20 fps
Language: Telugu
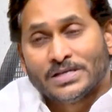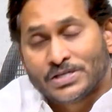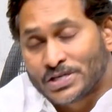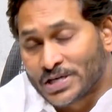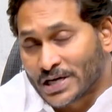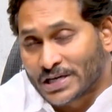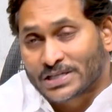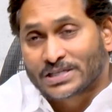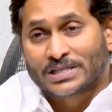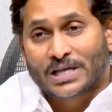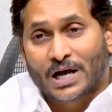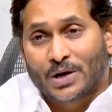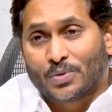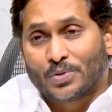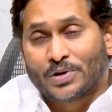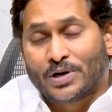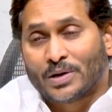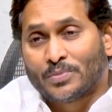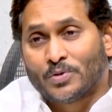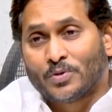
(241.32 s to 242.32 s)
చేస్తూ
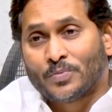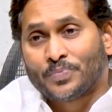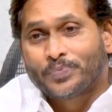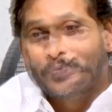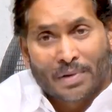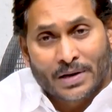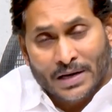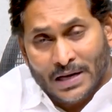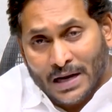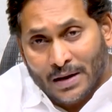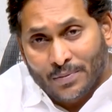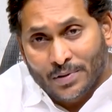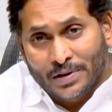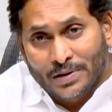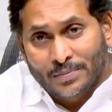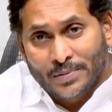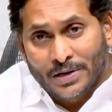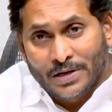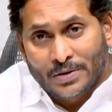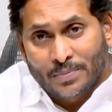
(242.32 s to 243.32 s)
ఉన్నాము మన
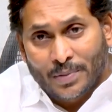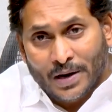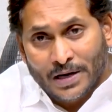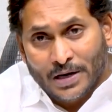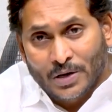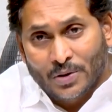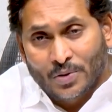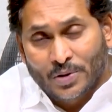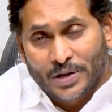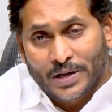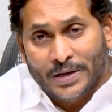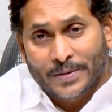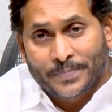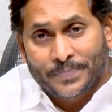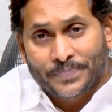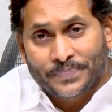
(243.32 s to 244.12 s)
గవర్నమెంట్ బడిలోనే